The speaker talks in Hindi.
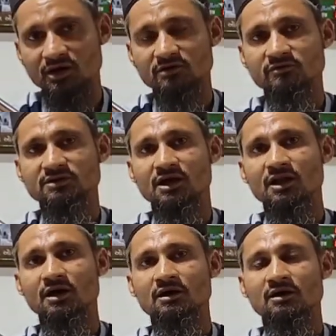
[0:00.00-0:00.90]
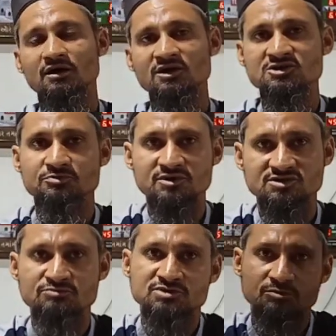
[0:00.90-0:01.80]
तबारक व इस पर
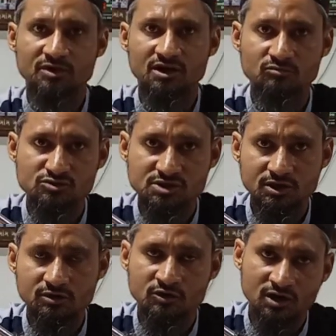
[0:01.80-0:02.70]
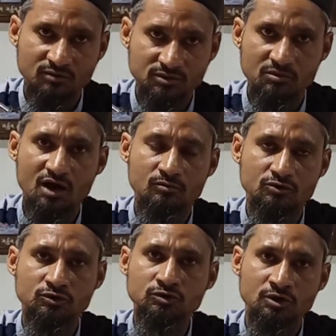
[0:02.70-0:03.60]
सबसे पहले मुझे और आप
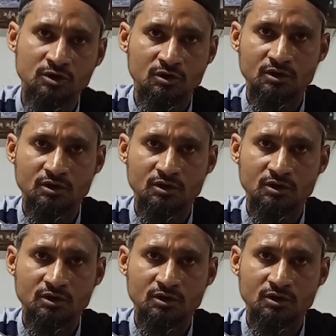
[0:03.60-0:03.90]
तमाम को